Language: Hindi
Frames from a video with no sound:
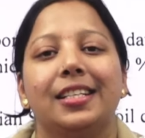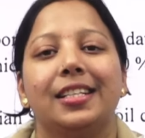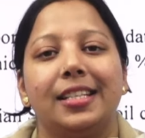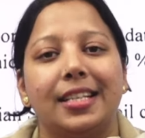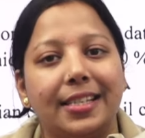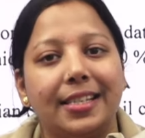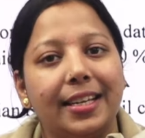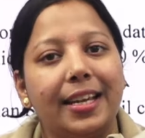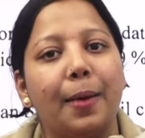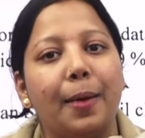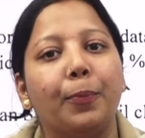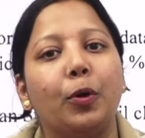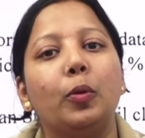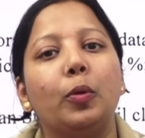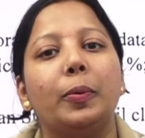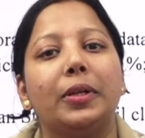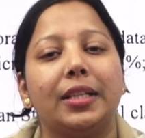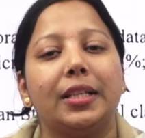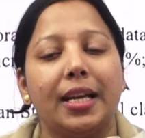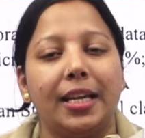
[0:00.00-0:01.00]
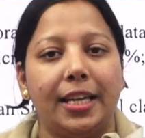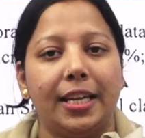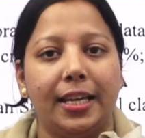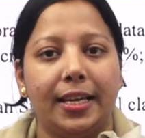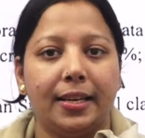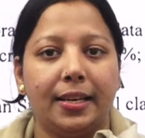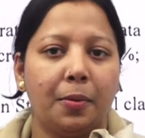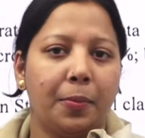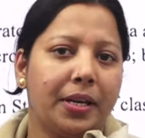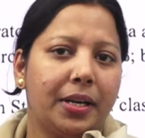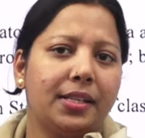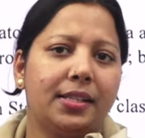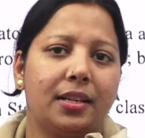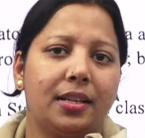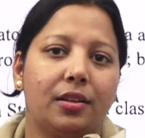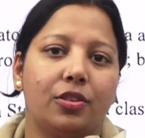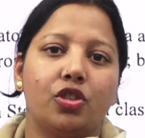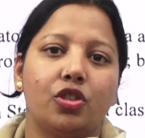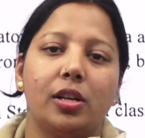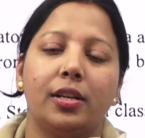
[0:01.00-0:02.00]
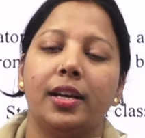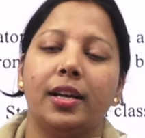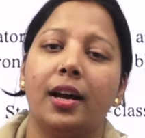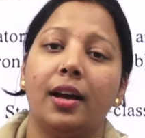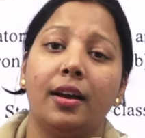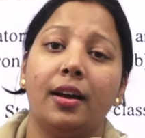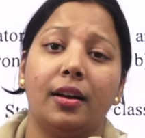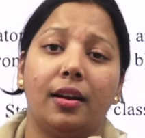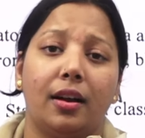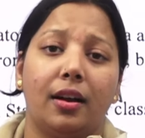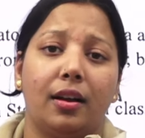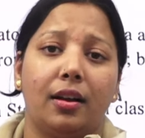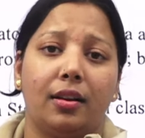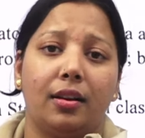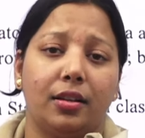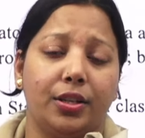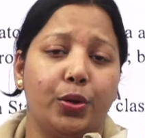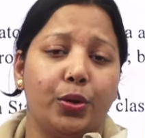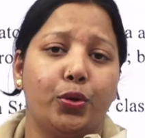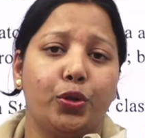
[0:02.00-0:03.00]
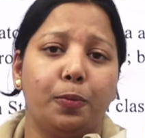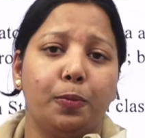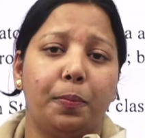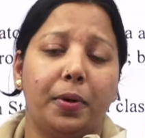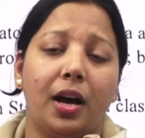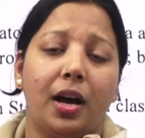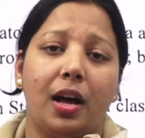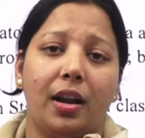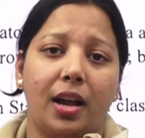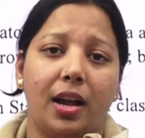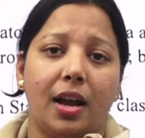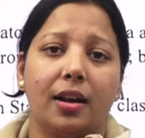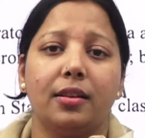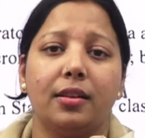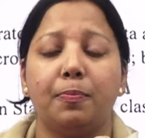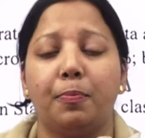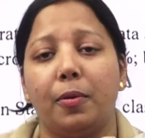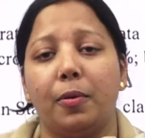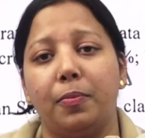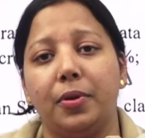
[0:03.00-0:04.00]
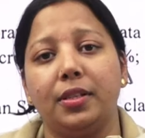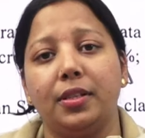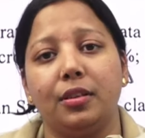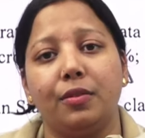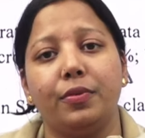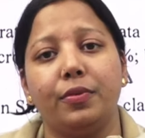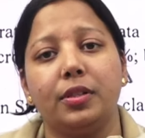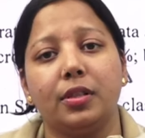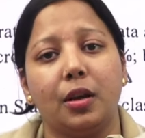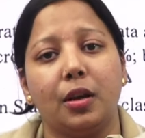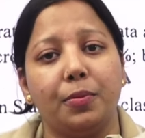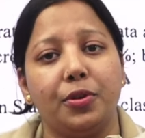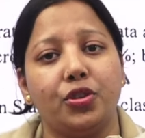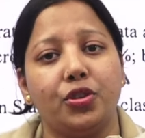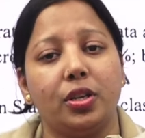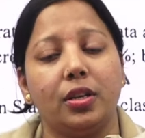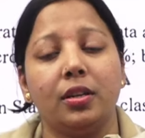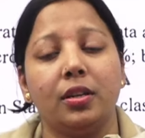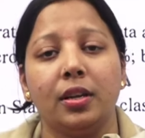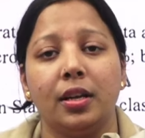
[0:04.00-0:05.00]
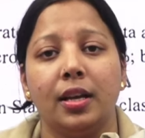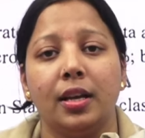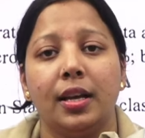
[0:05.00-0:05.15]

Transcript: जैसे कि आपको पता है कि ये हमारी सीरीज चल रही है यूट्यूब पे हरियाणा पब्लिक सर्विस कमीशन